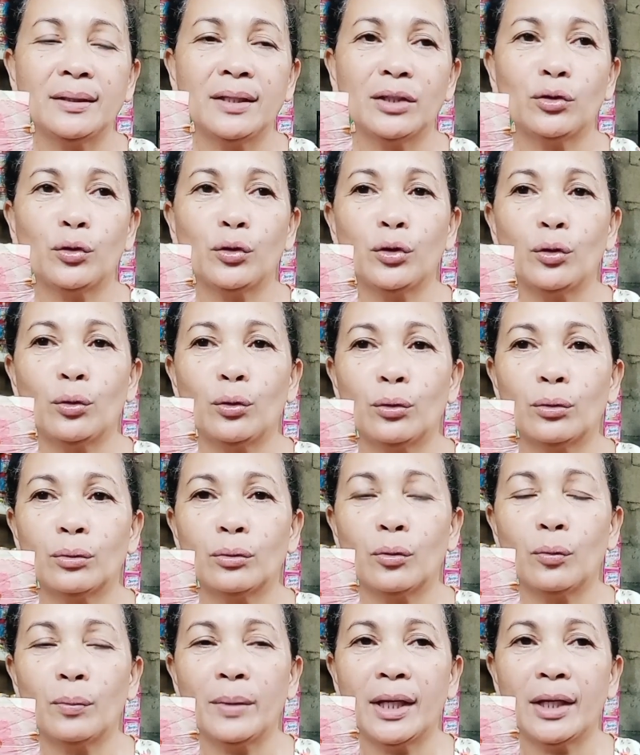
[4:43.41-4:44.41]
dito
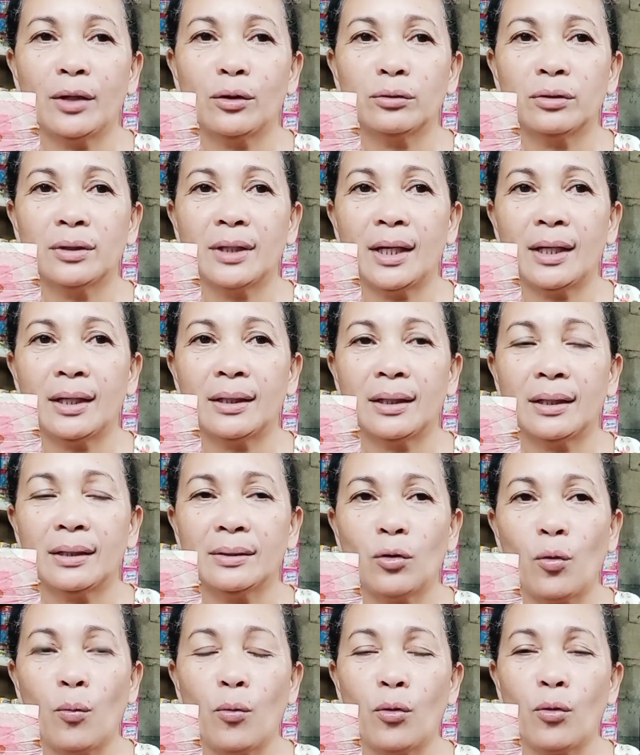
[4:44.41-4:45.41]
yung umiikot na
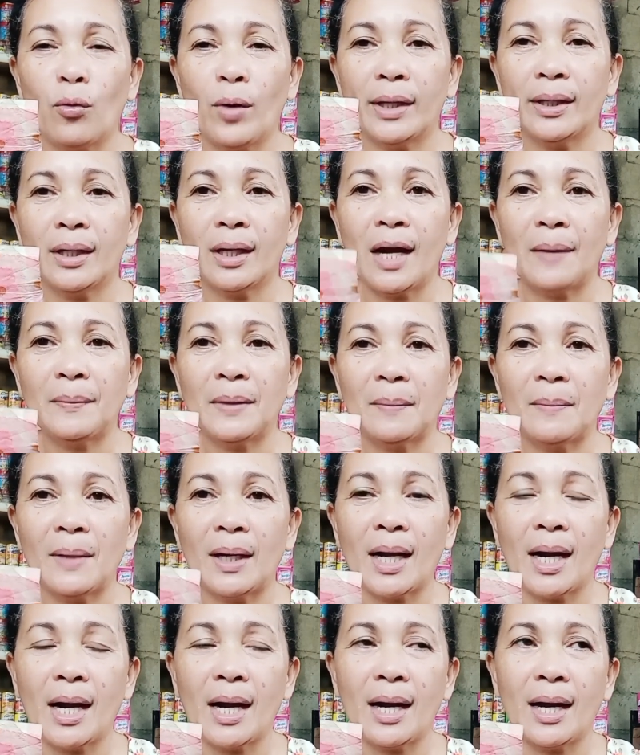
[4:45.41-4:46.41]
kumukuha ng aming
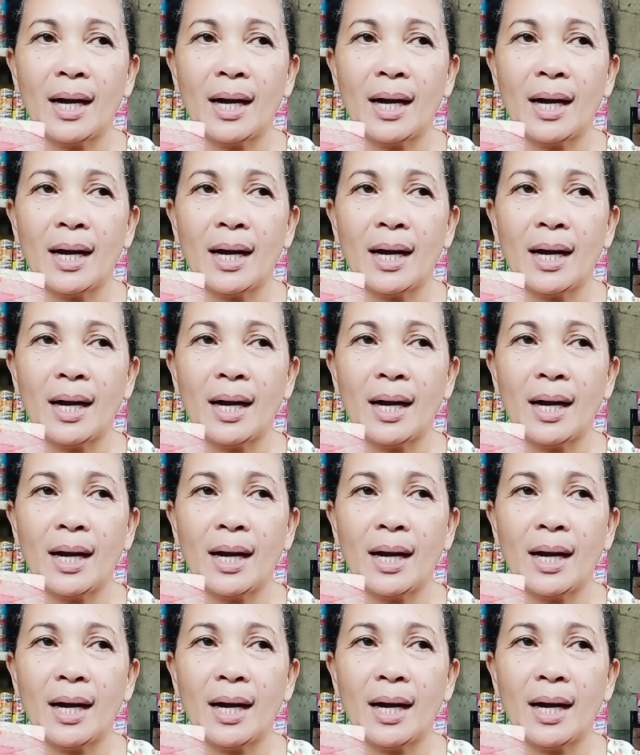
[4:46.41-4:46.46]
mga